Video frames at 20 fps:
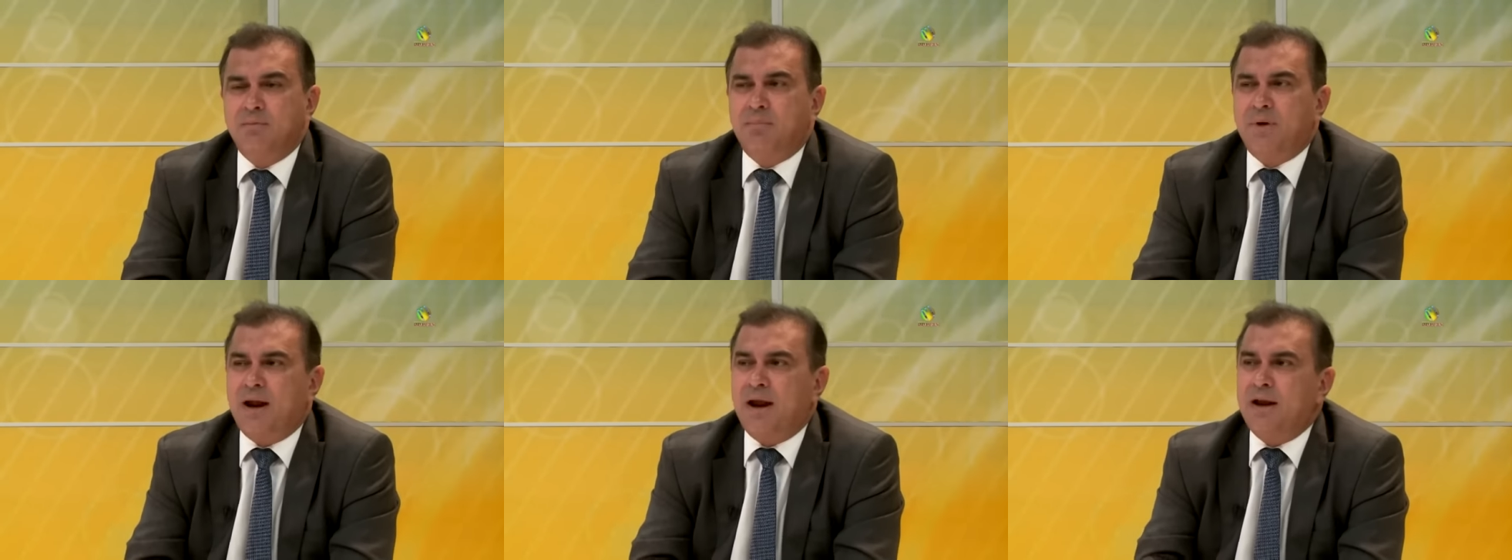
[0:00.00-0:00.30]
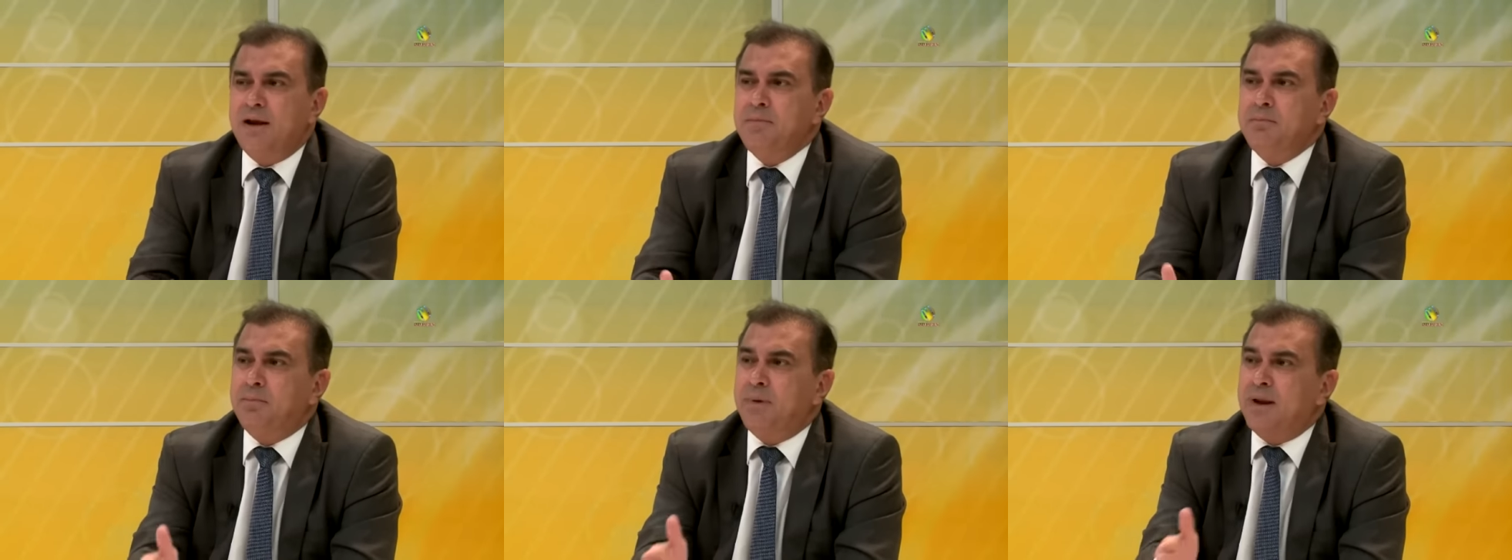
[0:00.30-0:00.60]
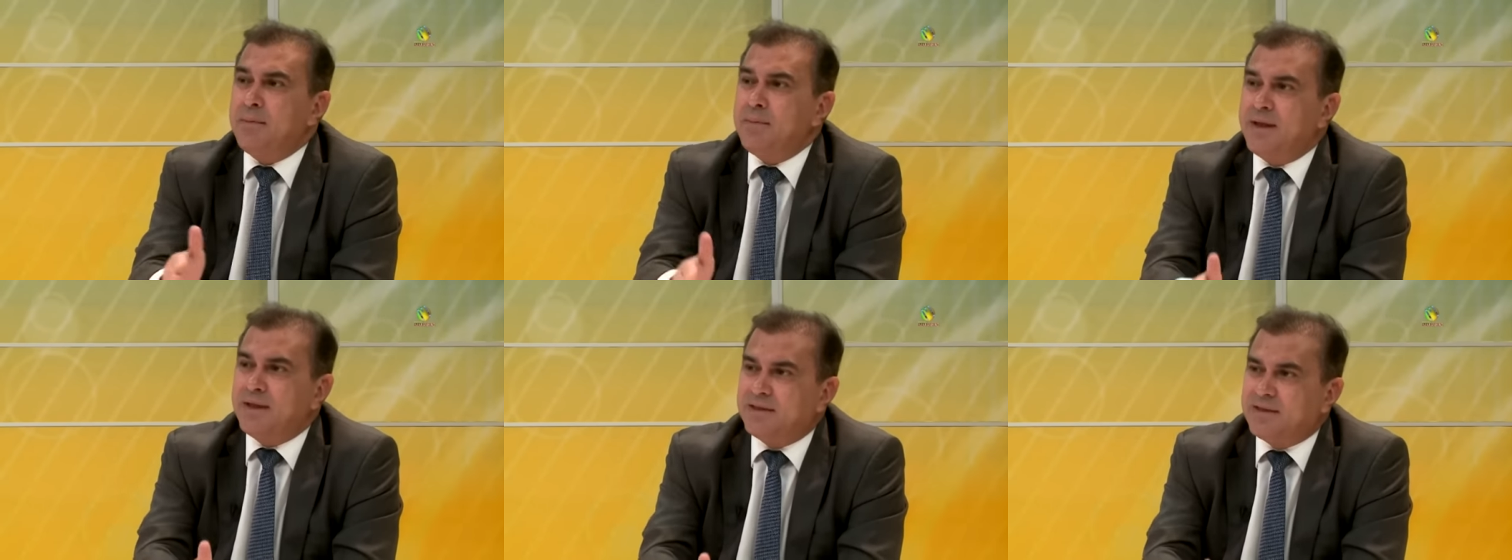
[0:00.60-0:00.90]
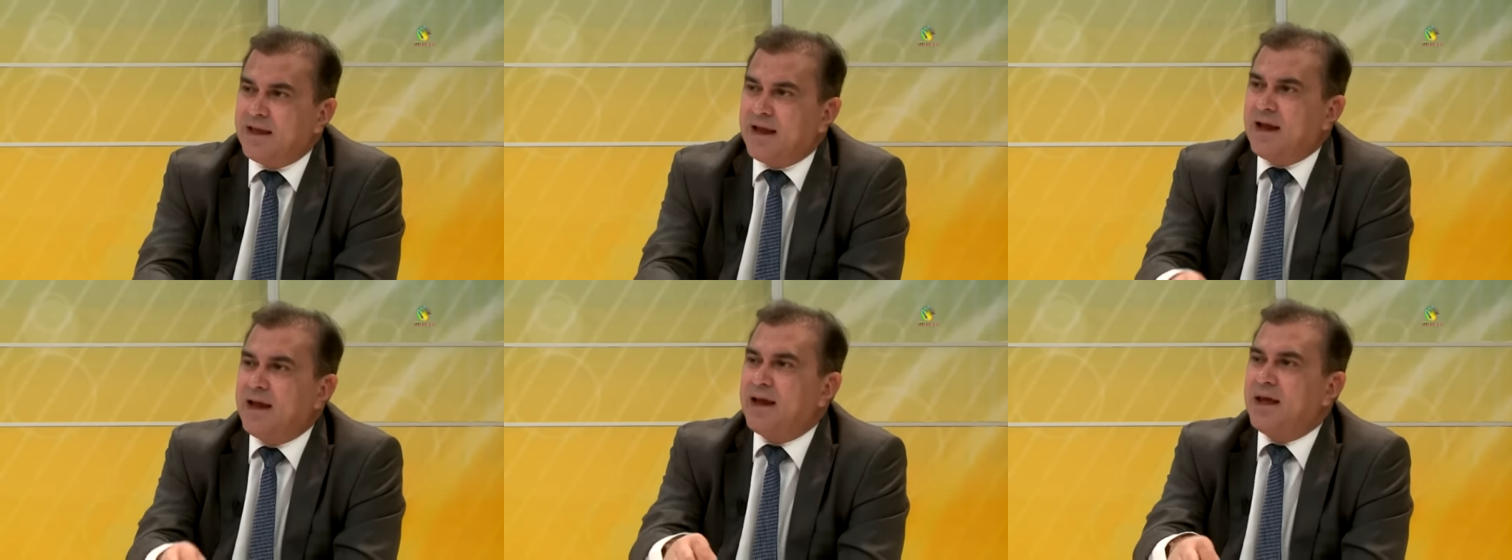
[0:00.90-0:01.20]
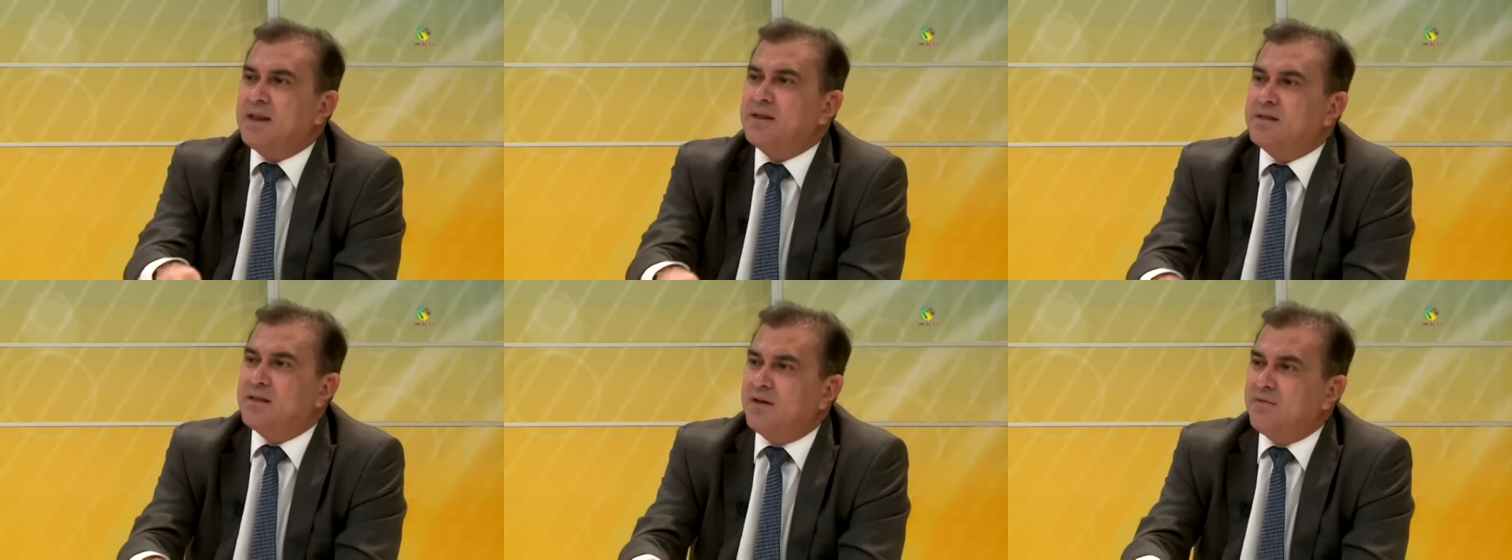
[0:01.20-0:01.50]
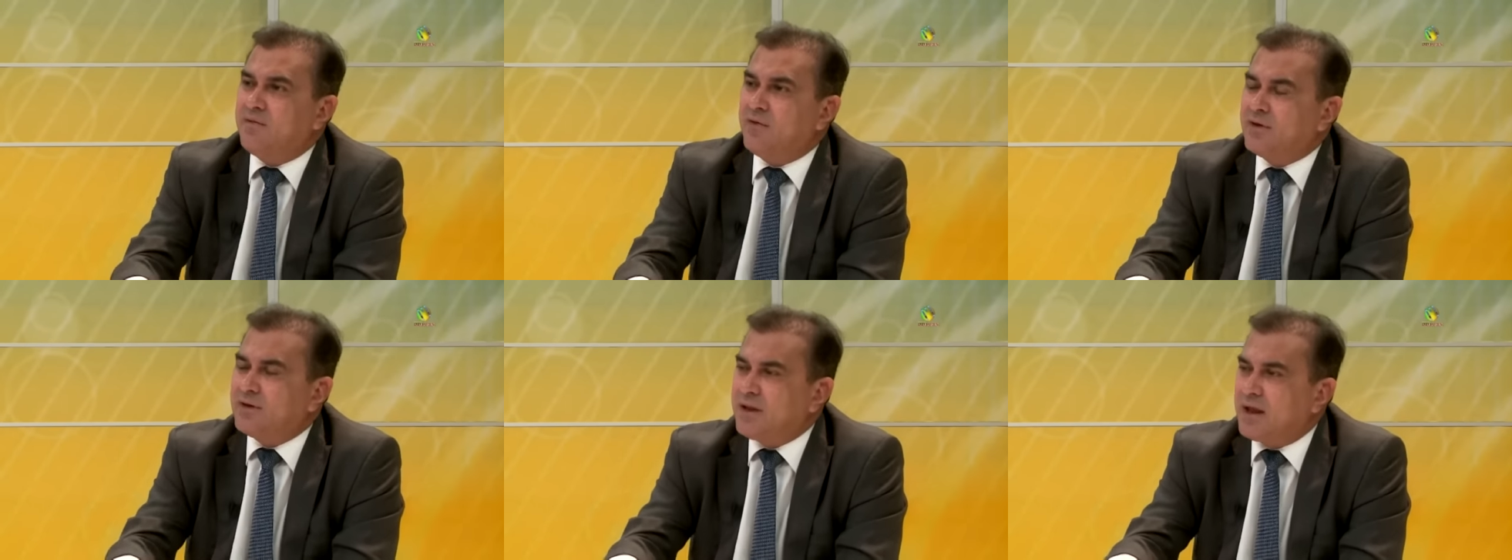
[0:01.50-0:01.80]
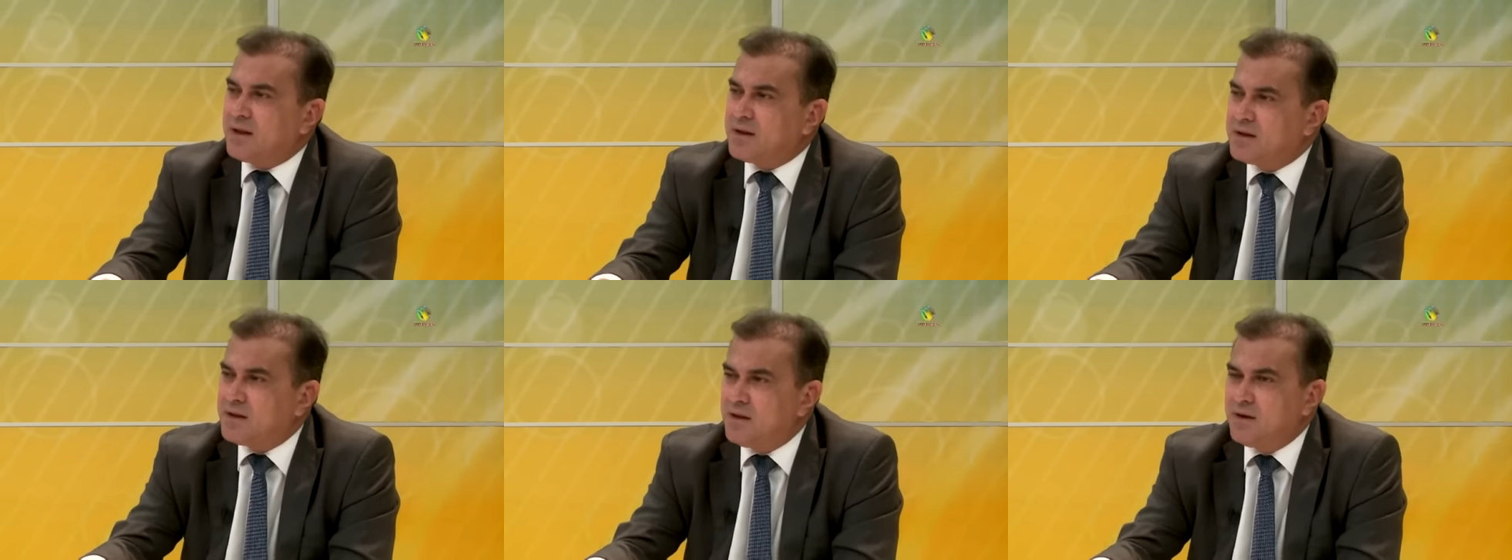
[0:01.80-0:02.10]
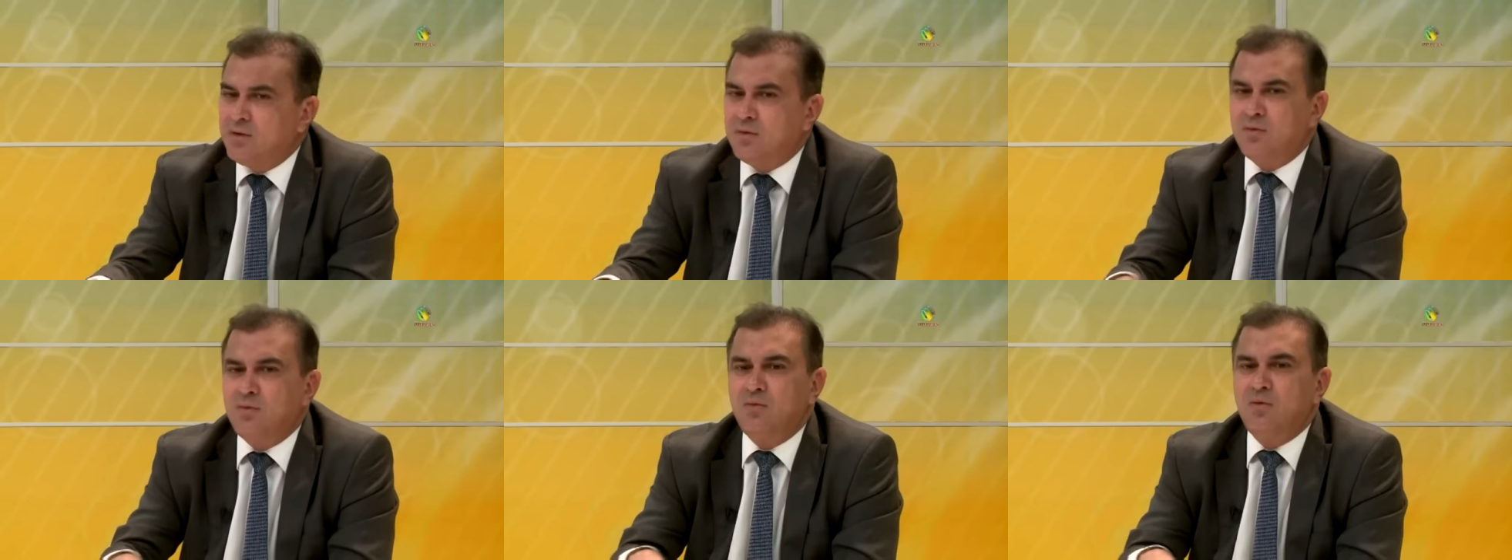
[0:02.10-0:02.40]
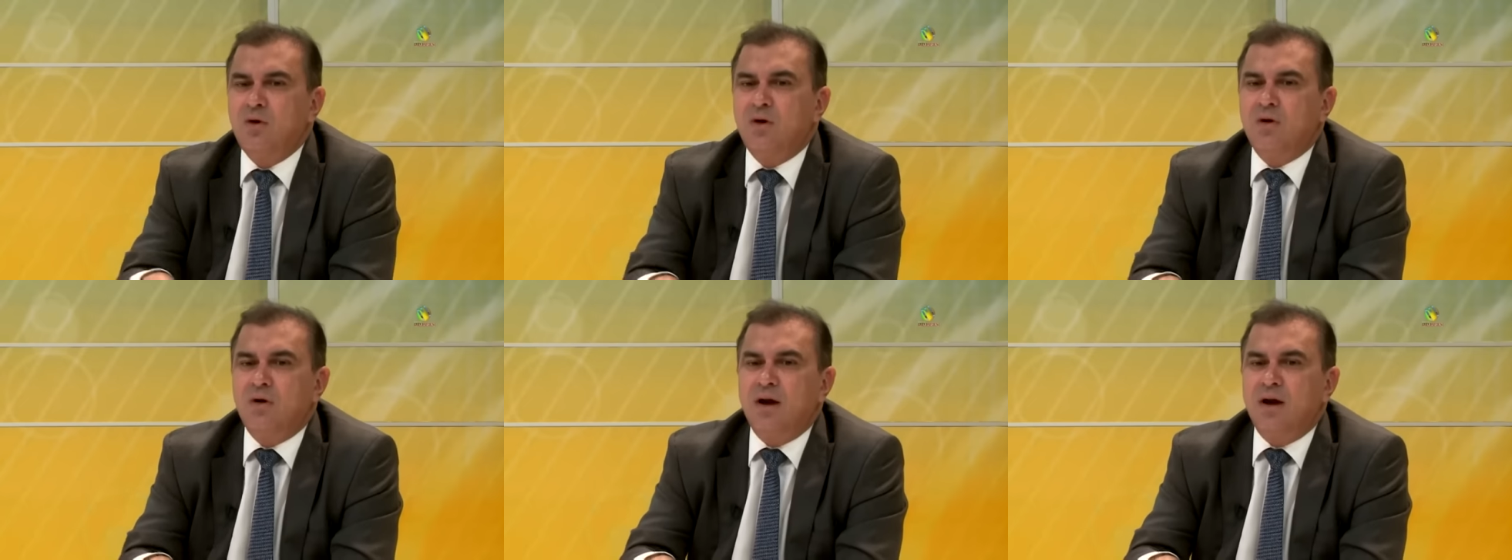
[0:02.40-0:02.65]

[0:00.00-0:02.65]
para implementar esta votação,